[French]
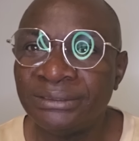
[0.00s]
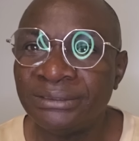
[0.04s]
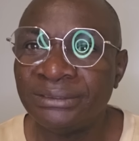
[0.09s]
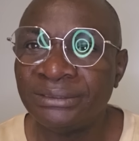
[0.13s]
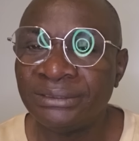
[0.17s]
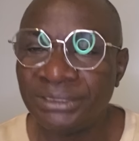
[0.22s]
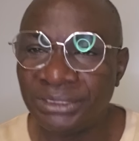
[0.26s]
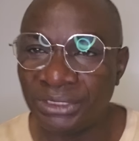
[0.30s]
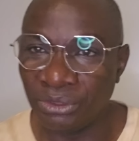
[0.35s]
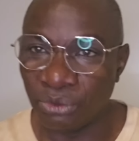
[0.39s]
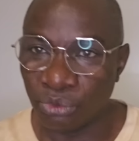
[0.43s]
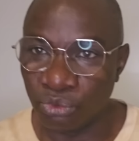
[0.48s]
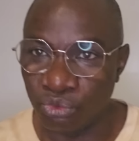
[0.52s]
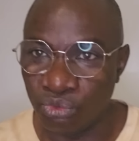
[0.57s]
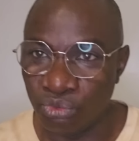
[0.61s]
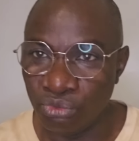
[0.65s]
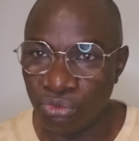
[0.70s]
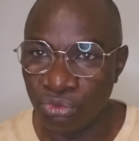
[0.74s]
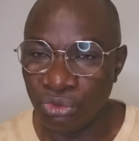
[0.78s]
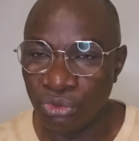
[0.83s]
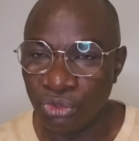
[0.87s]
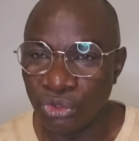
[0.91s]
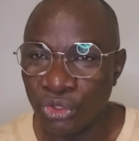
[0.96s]
Si on
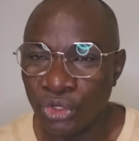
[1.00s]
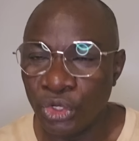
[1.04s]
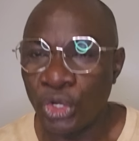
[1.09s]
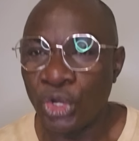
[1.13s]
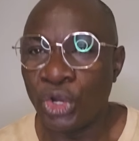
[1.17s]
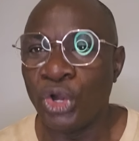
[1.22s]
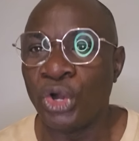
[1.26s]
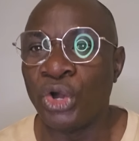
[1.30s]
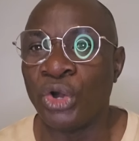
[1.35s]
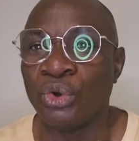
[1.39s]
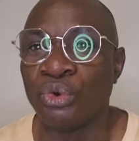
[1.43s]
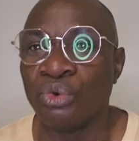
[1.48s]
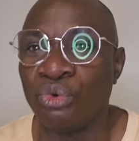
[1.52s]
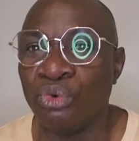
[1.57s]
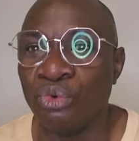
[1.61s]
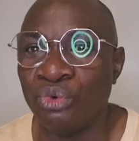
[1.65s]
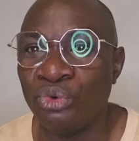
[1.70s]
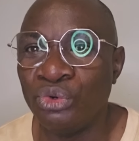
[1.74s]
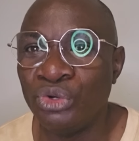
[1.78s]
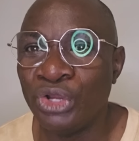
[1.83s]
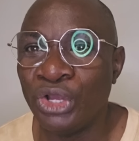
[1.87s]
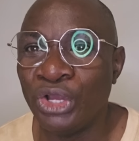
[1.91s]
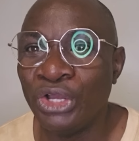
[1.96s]
coule, on
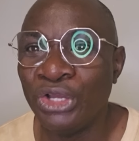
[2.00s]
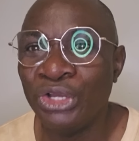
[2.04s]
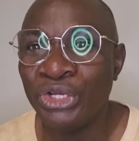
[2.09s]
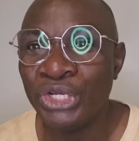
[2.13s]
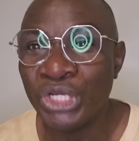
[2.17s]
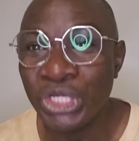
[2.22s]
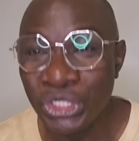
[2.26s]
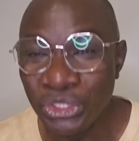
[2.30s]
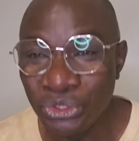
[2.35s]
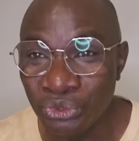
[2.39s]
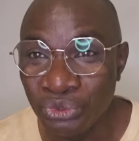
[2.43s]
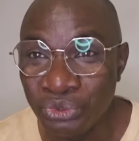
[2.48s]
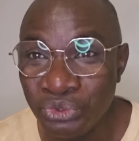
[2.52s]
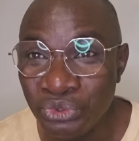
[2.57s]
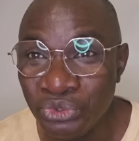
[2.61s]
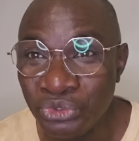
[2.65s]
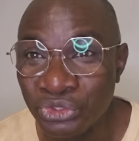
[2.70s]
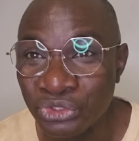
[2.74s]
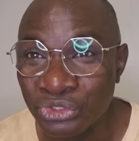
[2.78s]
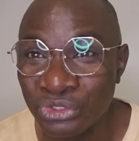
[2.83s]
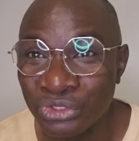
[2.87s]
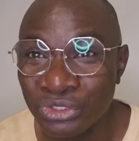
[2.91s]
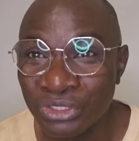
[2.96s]
coule
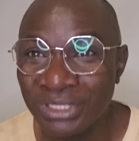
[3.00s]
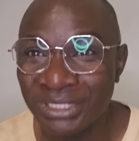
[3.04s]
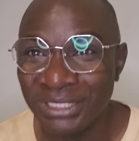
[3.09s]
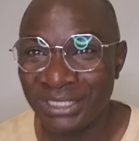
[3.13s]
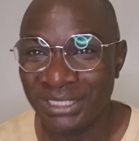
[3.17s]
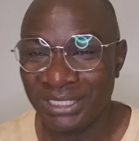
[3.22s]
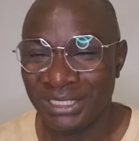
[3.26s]
tous.